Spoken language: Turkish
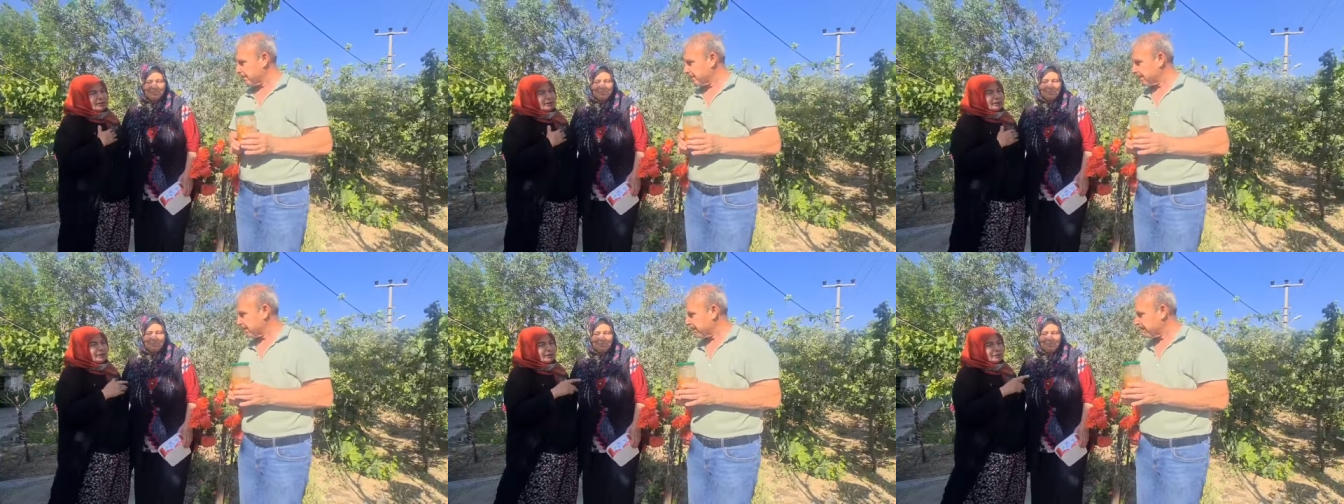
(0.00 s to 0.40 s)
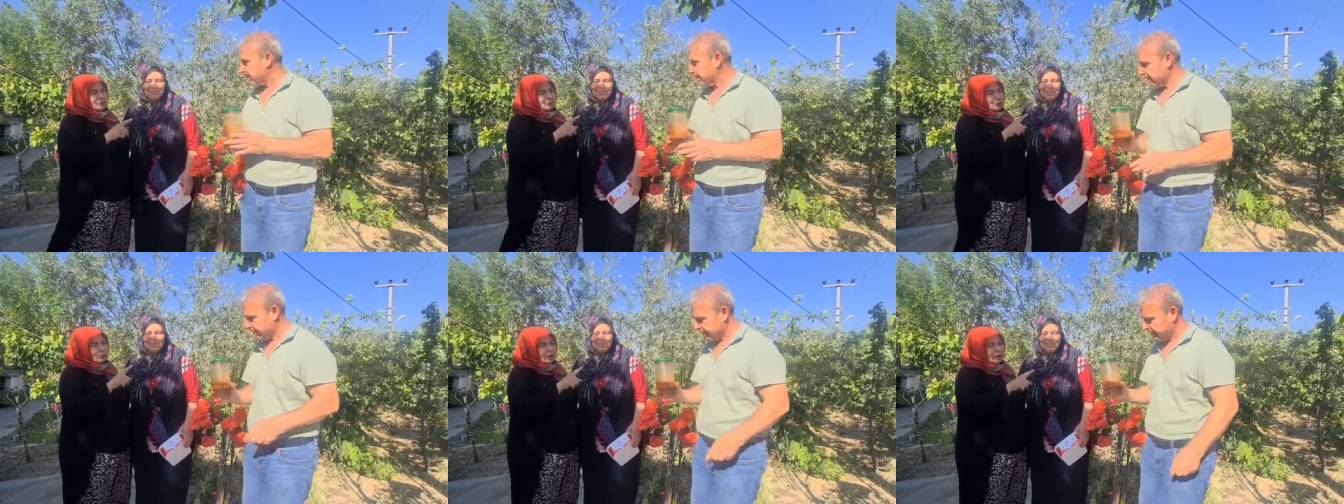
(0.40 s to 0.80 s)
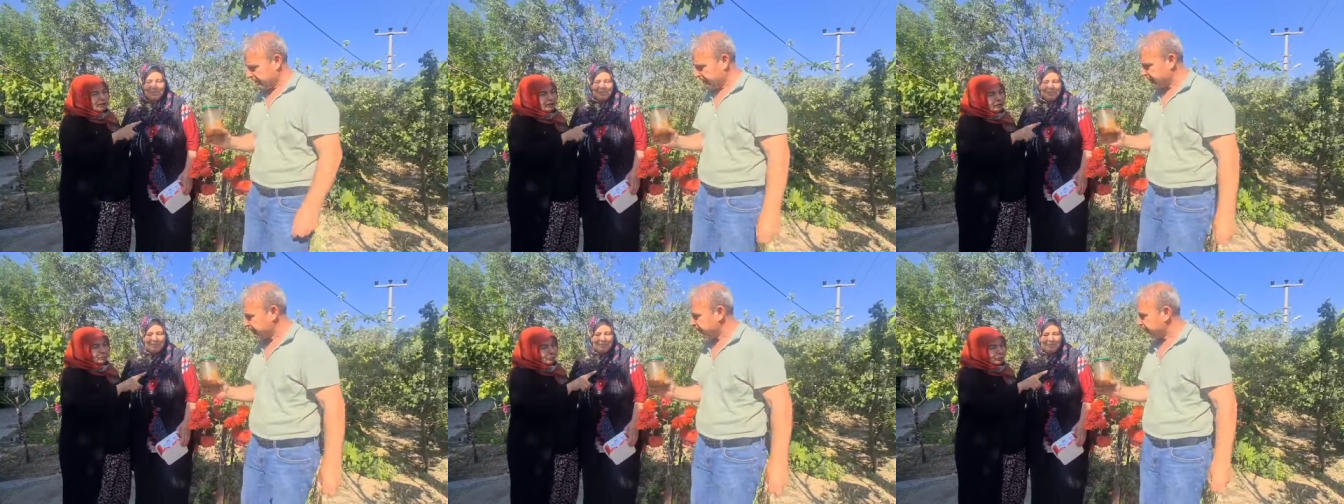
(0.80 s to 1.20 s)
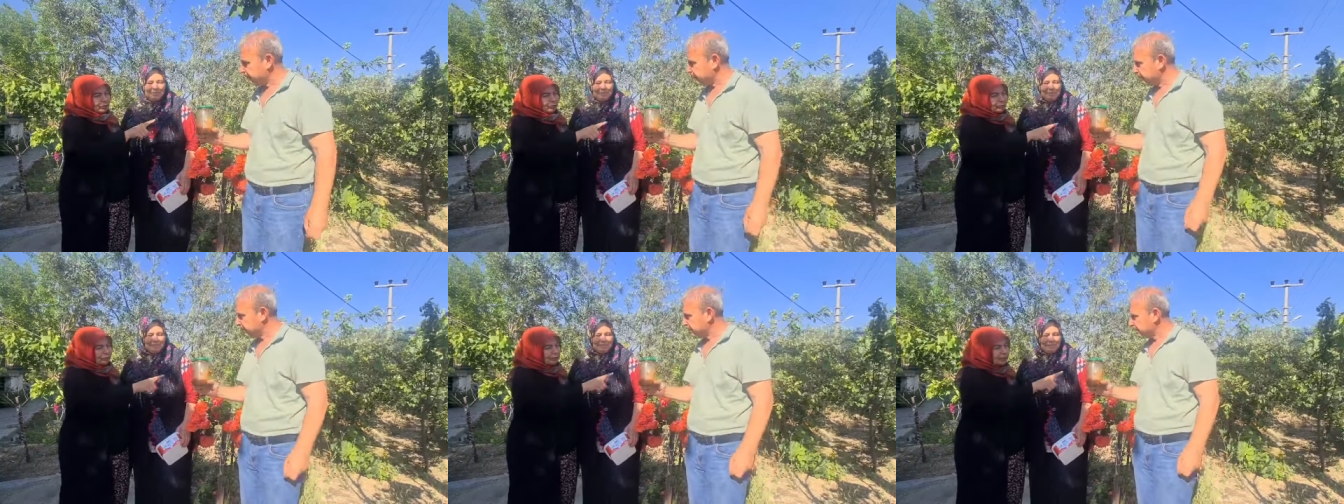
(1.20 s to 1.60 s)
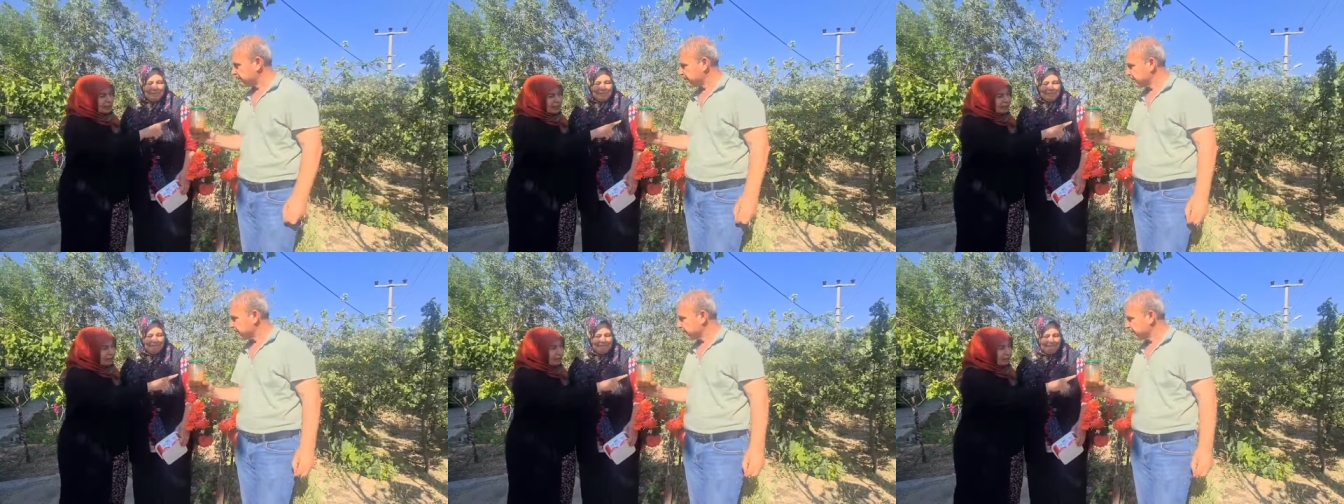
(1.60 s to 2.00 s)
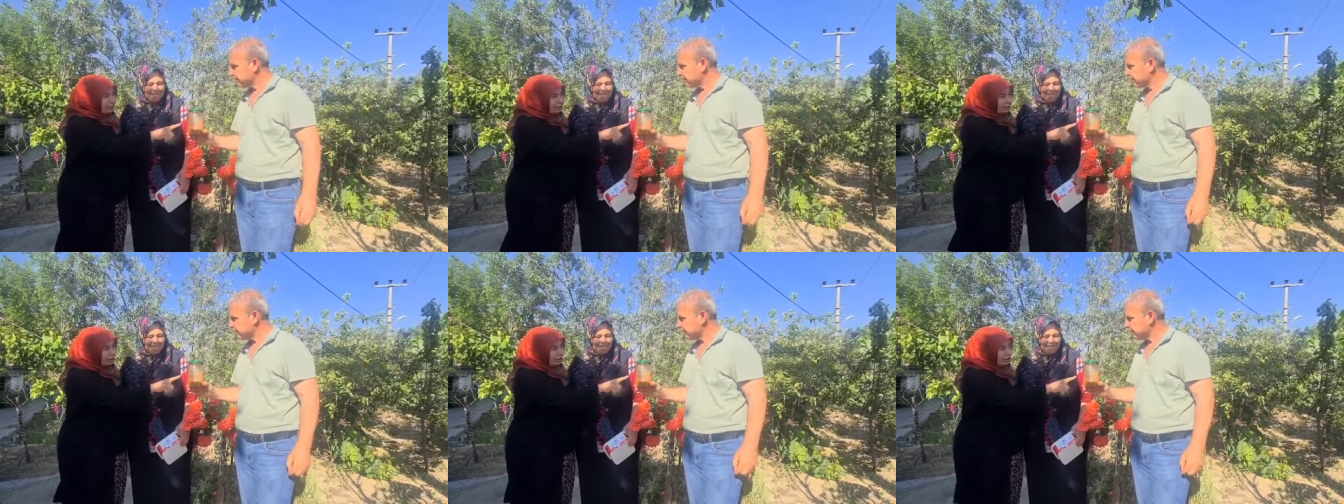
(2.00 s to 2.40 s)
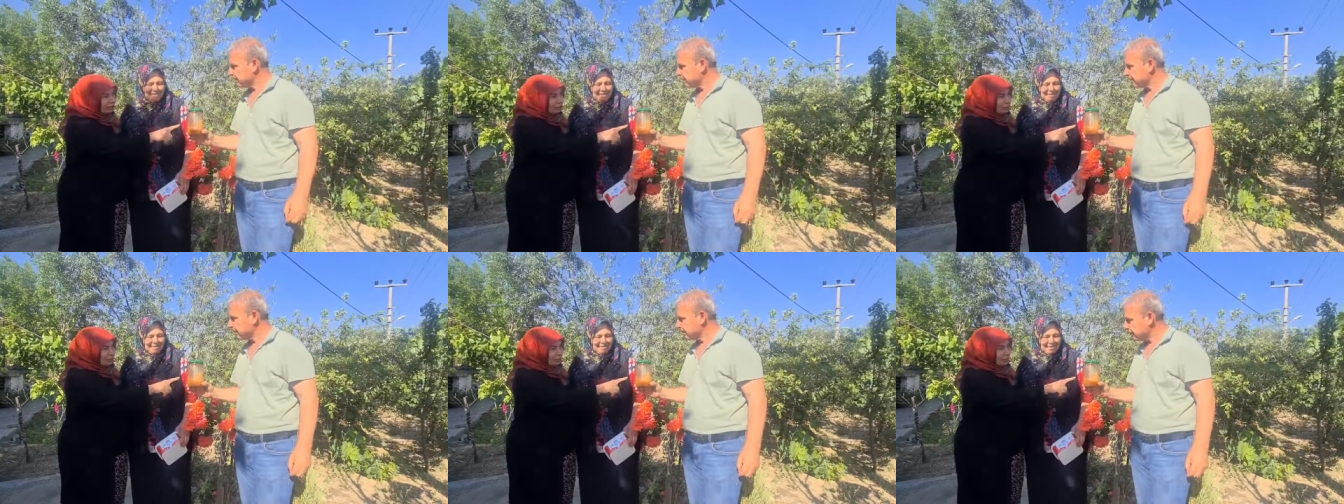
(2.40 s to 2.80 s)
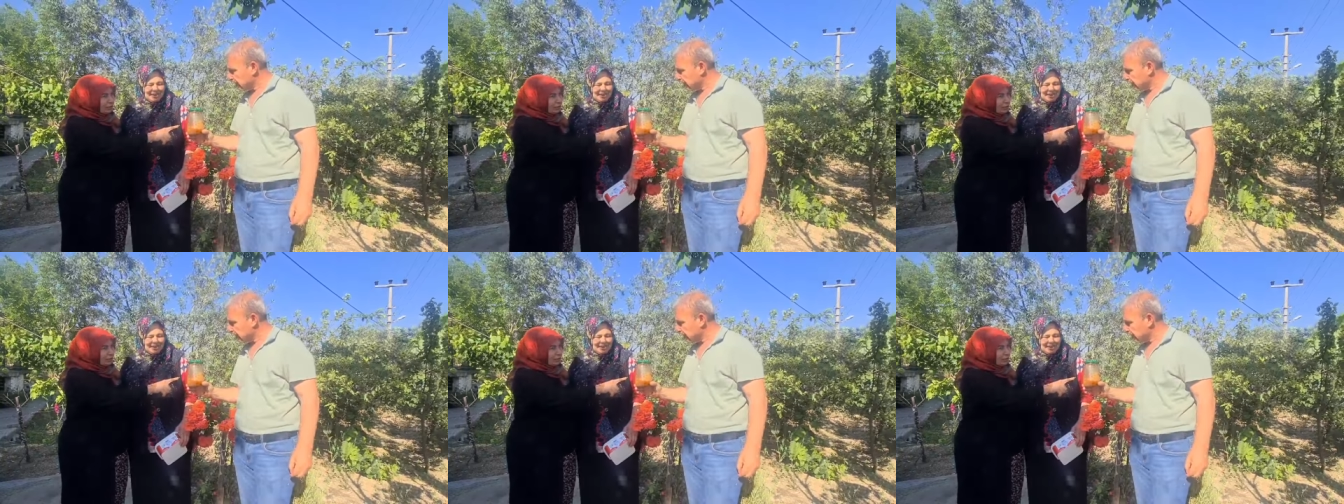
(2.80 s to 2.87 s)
Ee, şu anda bu zeytinyağı karışımı.